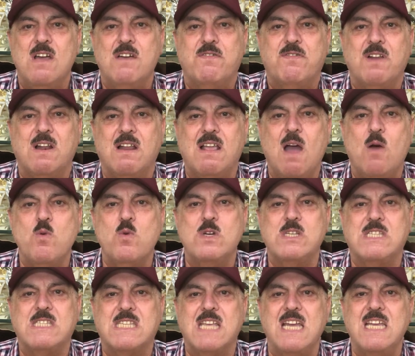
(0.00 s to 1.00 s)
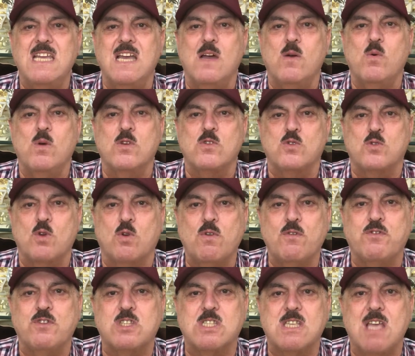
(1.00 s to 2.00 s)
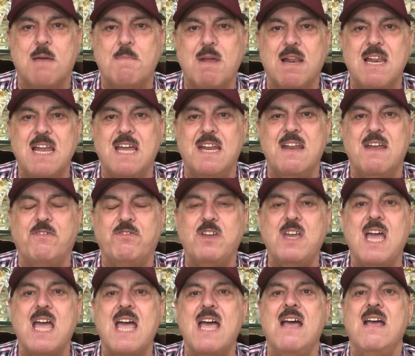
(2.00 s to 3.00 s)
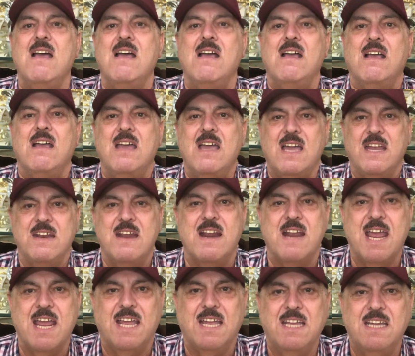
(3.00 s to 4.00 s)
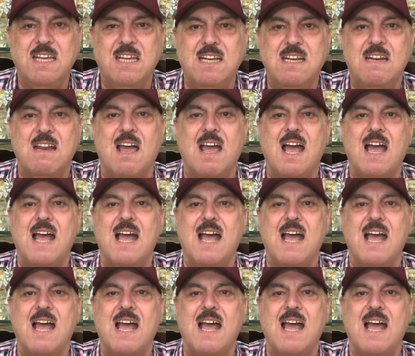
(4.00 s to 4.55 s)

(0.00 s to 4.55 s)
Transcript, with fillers: في الجو السيء والظروف الصعبه اللي احنا فيها احنا رايحين